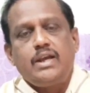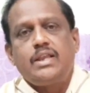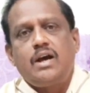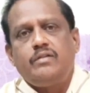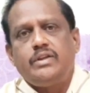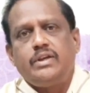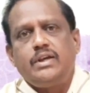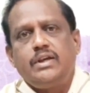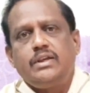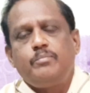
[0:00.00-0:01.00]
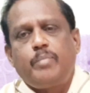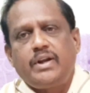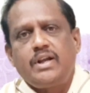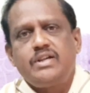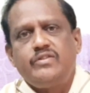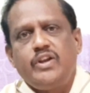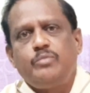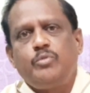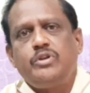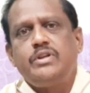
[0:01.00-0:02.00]
ஏதாவது பட்டாசு
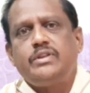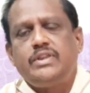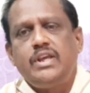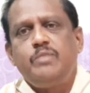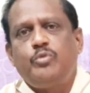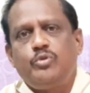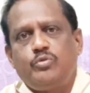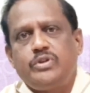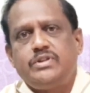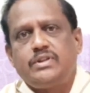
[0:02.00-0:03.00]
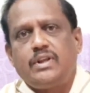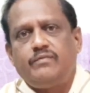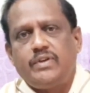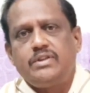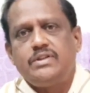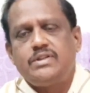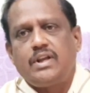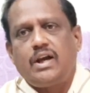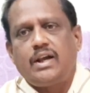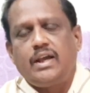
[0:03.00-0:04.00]
வெடிக்கும்போது புண்ணு வச்சுன்னு
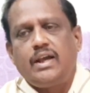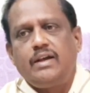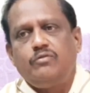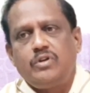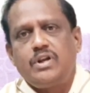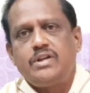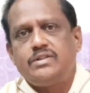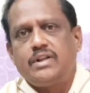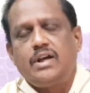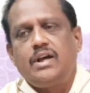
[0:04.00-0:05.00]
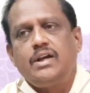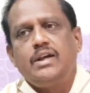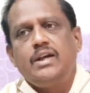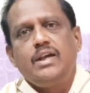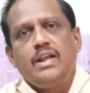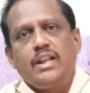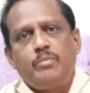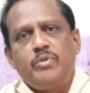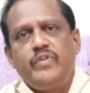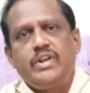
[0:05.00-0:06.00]
வந்துச்சுனாக்க உண்டாச்சுன்னா நம்ம